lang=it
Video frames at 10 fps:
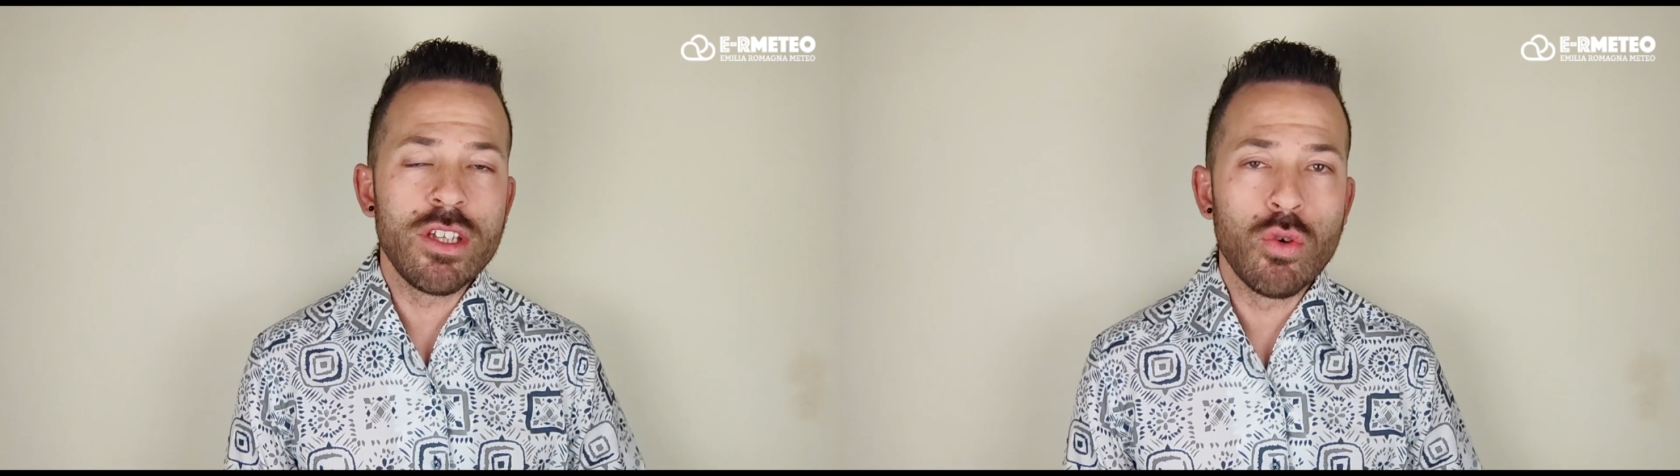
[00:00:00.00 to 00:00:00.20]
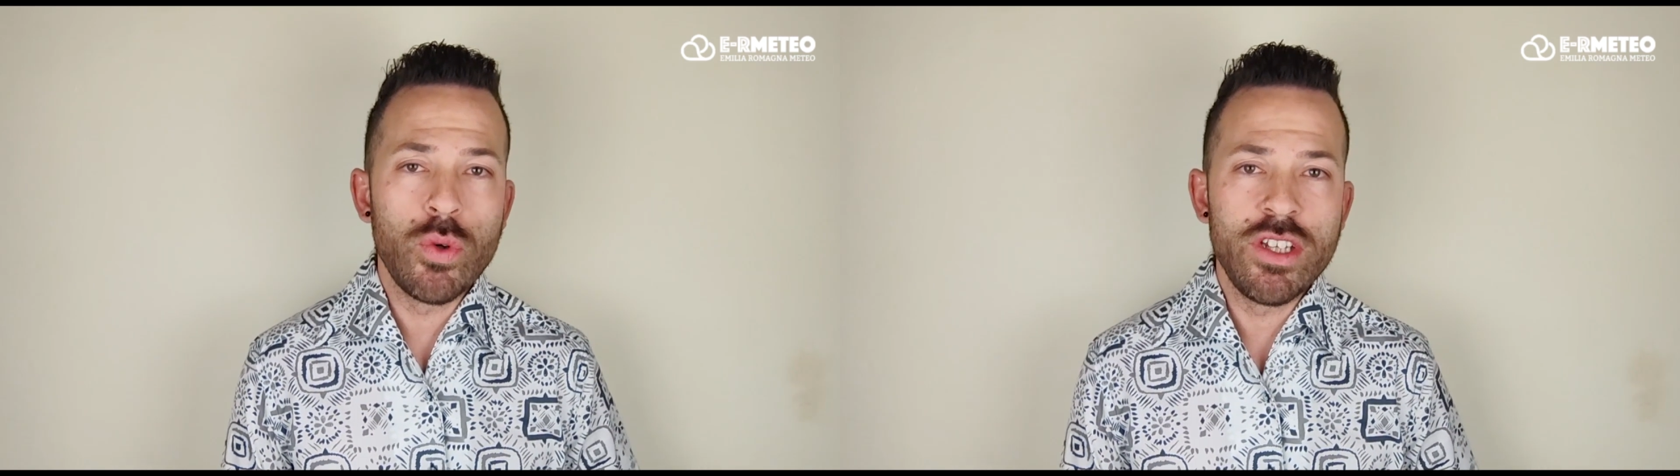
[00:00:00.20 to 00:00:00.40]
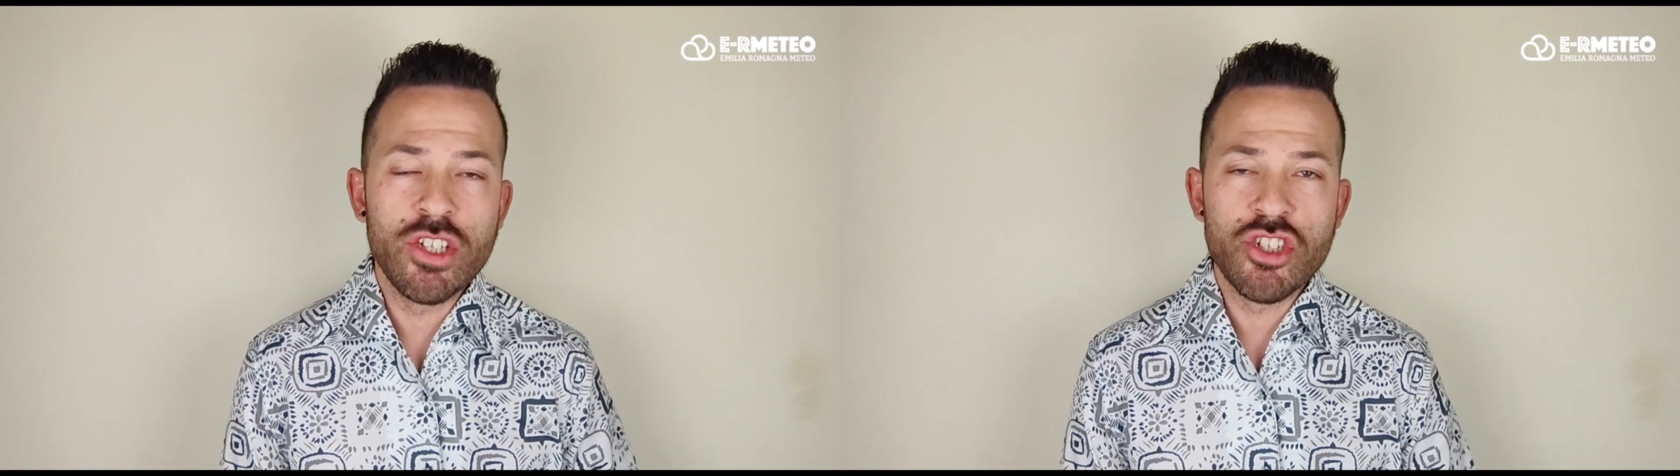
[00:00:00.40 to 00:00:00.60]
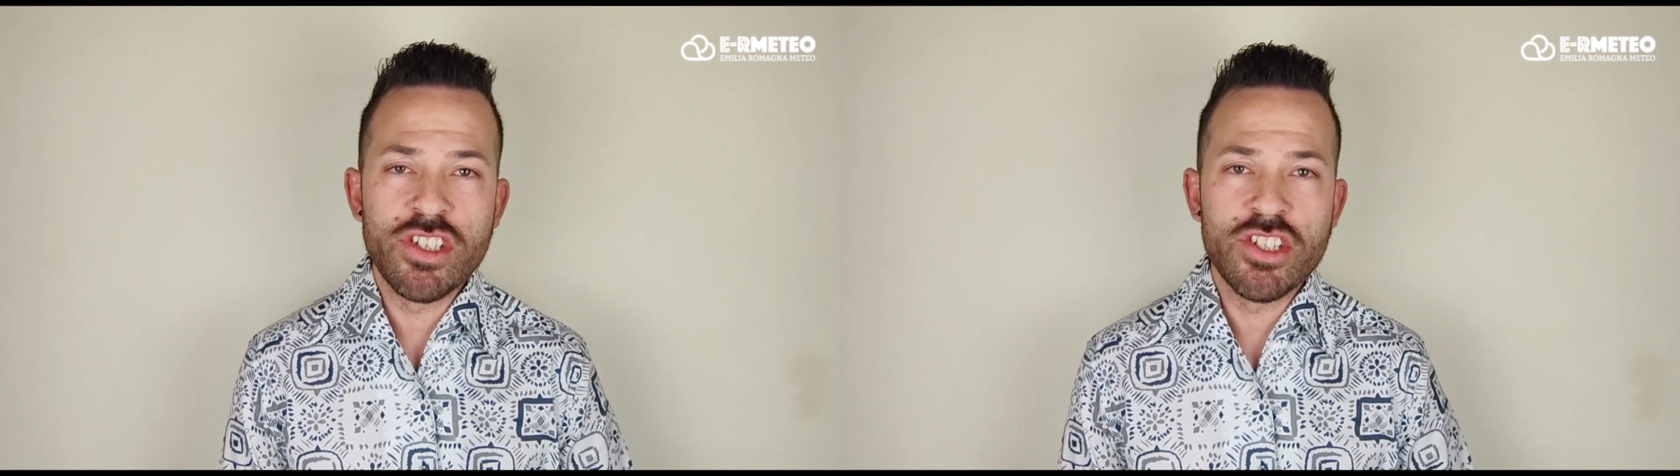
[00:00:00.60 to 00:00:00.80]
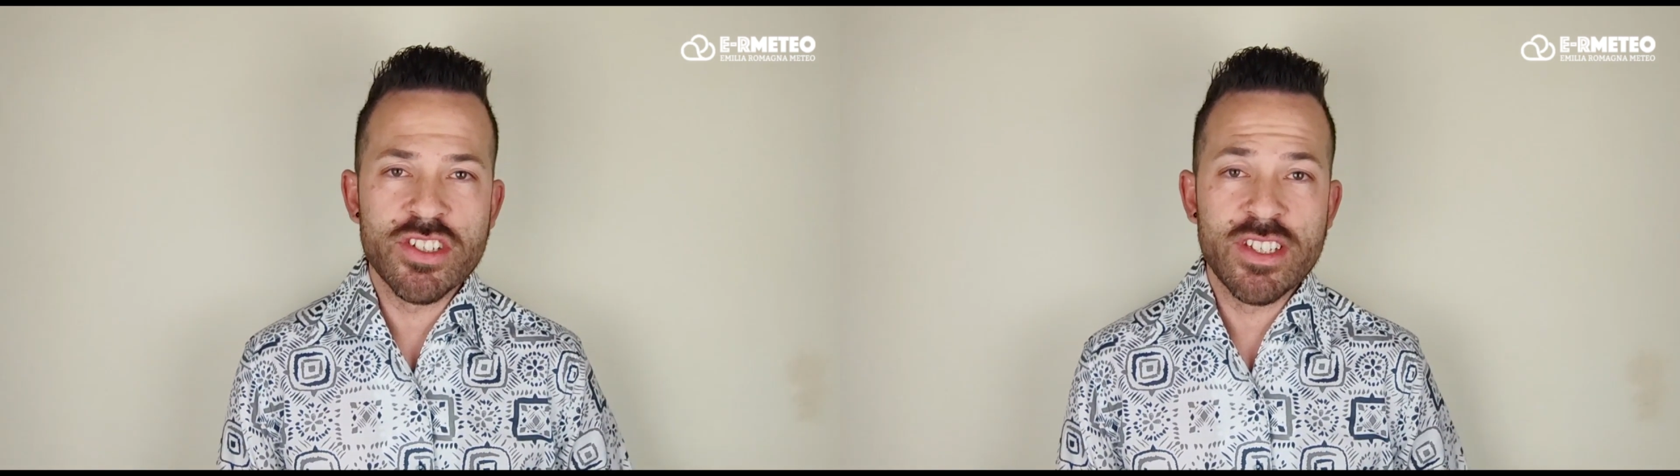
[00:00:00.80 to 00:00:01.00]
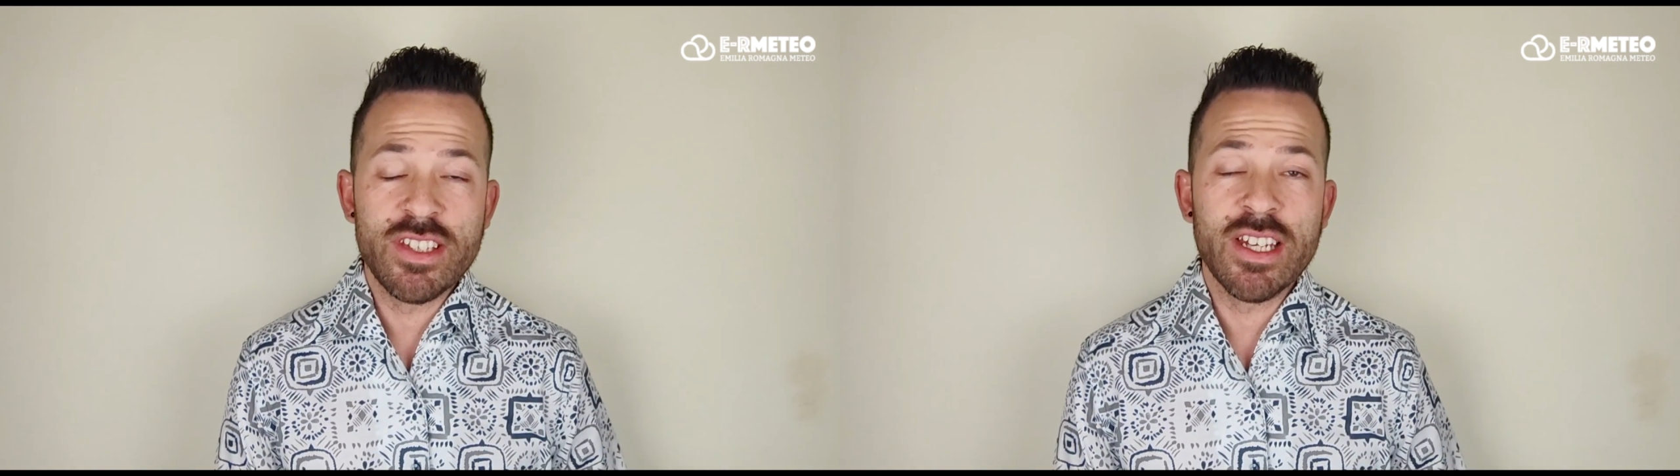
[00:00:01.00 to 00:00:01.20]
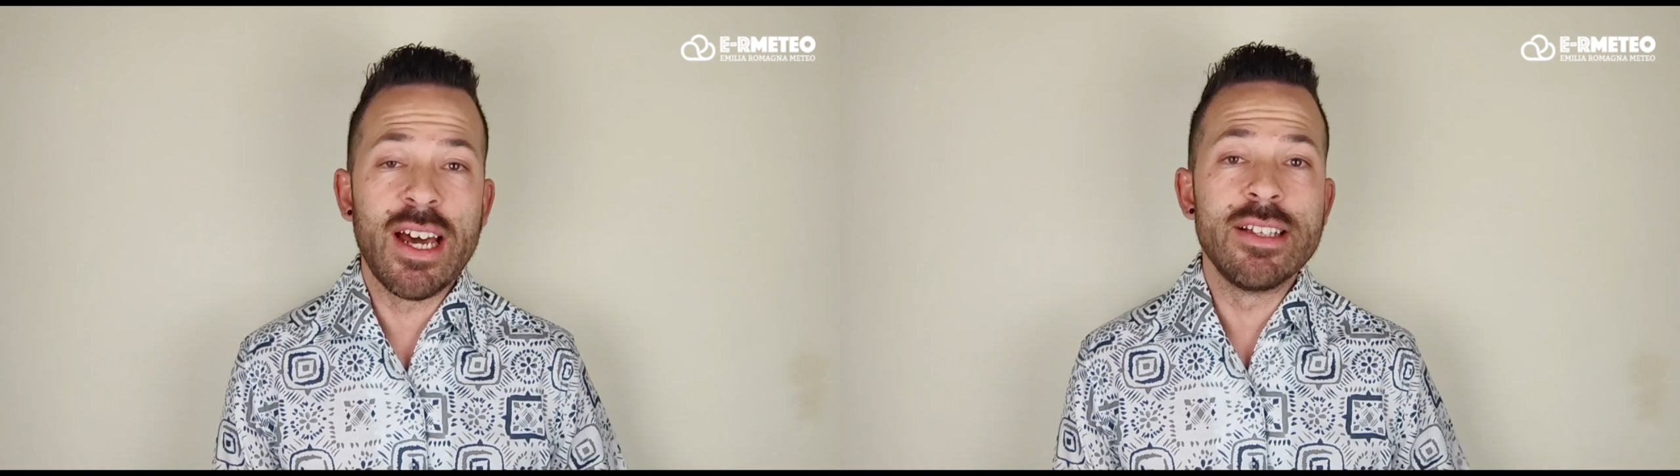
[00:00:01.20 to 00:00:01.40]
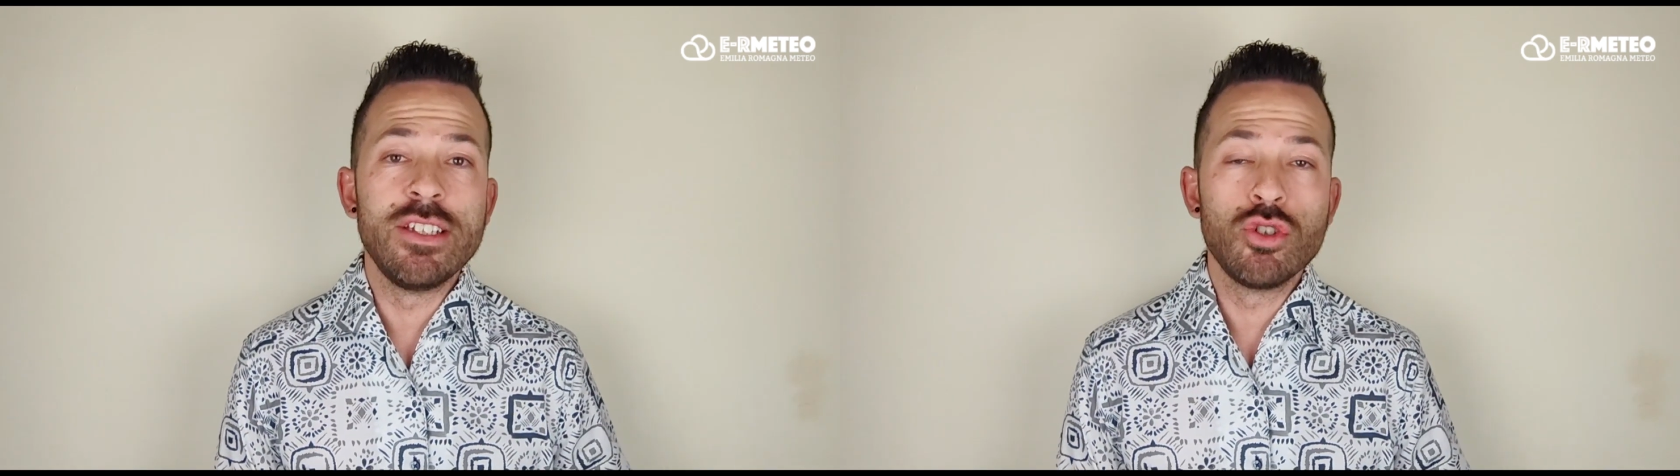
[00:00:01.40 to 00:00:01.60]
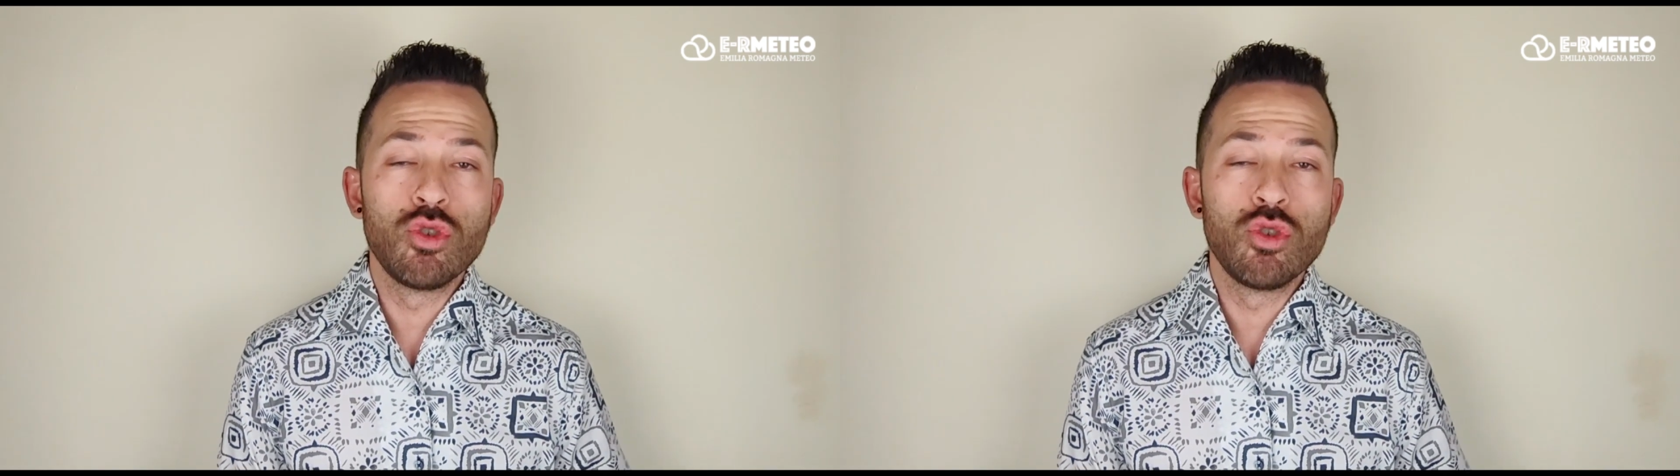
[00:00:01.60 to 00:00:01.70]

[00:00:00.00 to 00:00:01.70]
di 15-17 gradi